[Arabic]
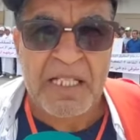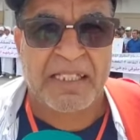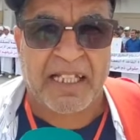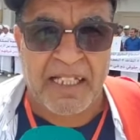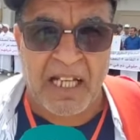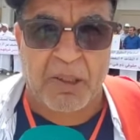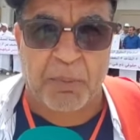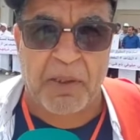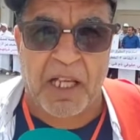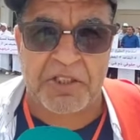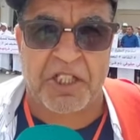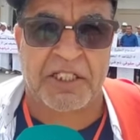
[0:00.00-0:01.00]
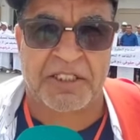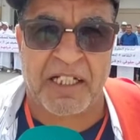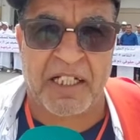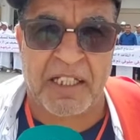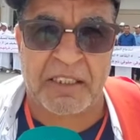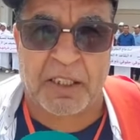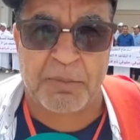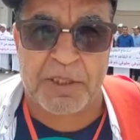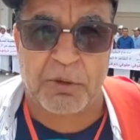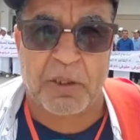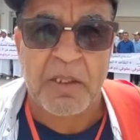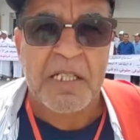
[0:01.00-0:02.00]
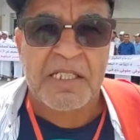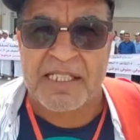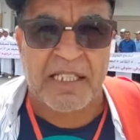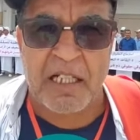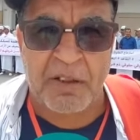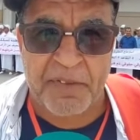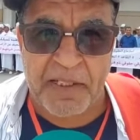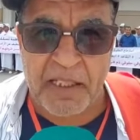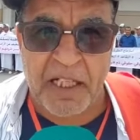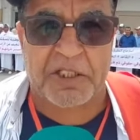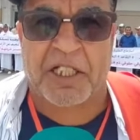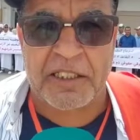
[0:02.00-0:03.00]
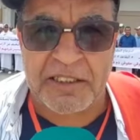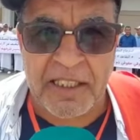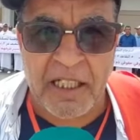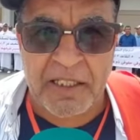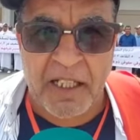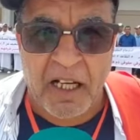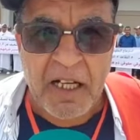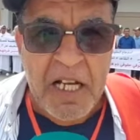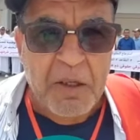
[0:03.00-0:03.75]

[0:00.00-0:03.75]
دخلنا عليك بالله اش غدير لي 65000 ريال اش غدير لي